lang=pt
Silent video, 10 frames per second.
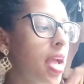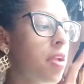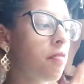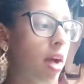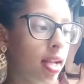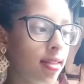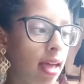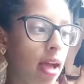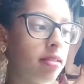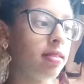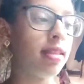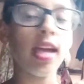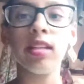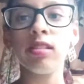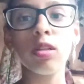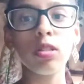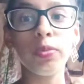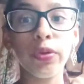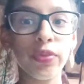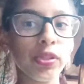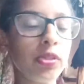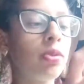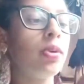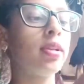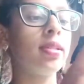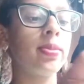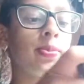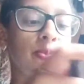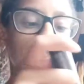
e validade 10 de 2022.